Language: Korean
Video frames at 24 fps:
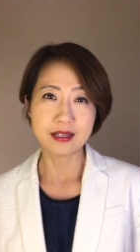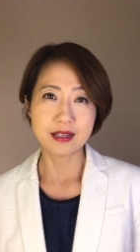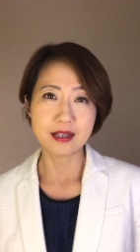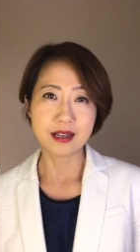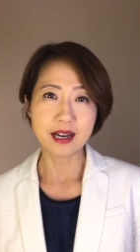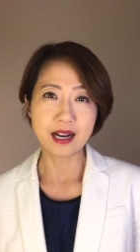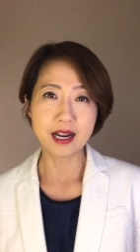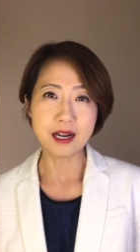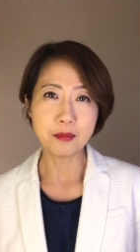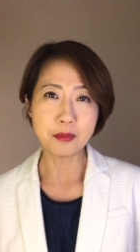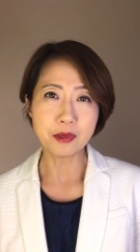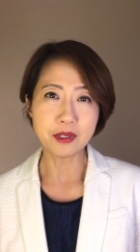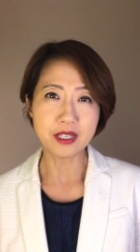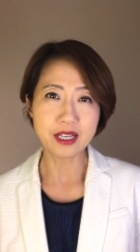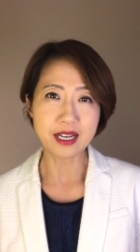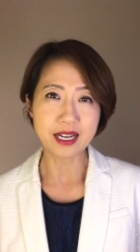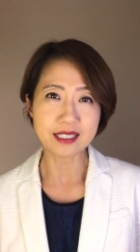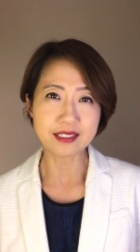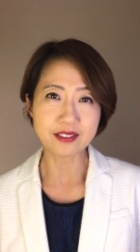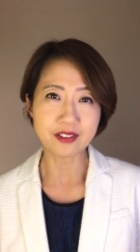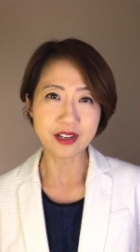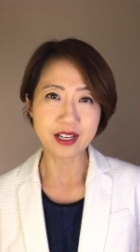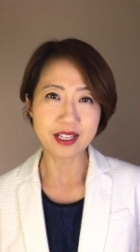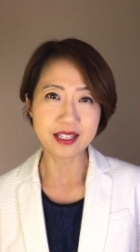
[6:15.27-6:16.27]
할머니
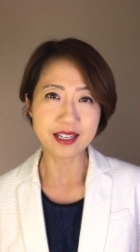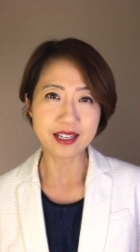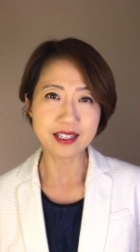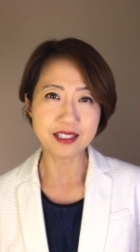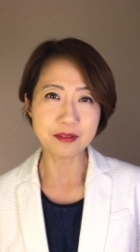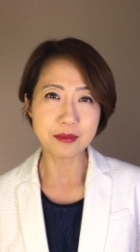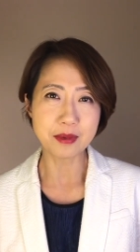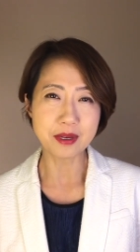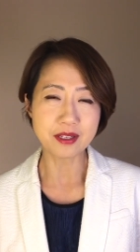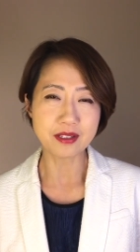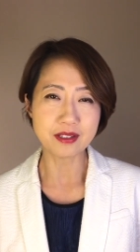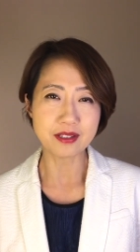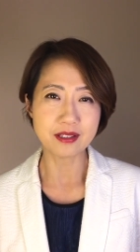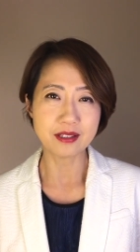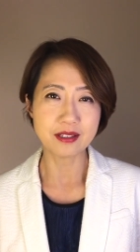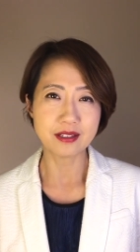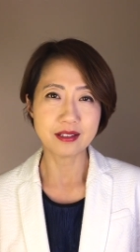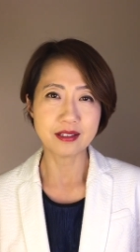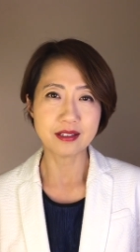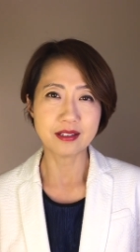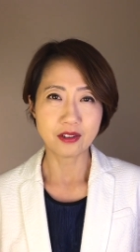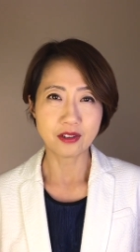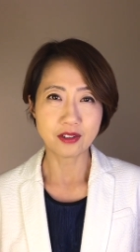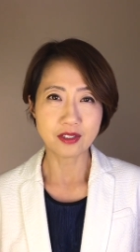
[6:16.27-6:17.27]
가설에 따르면
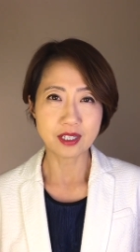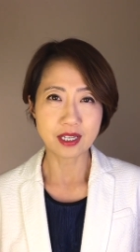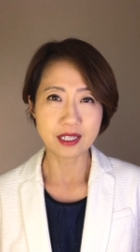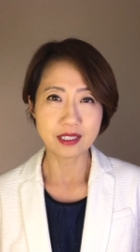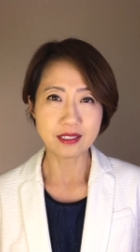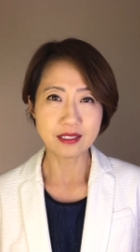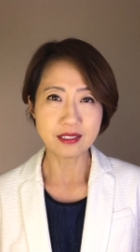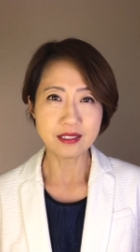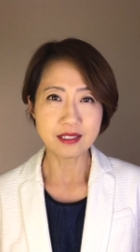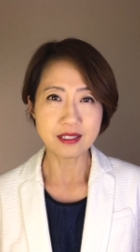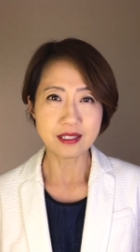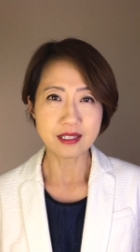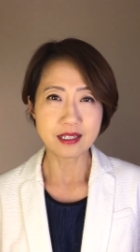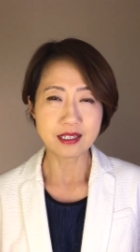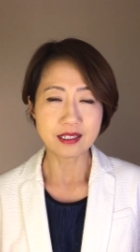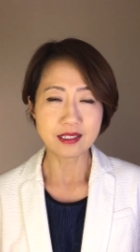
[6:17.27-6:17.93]
여자는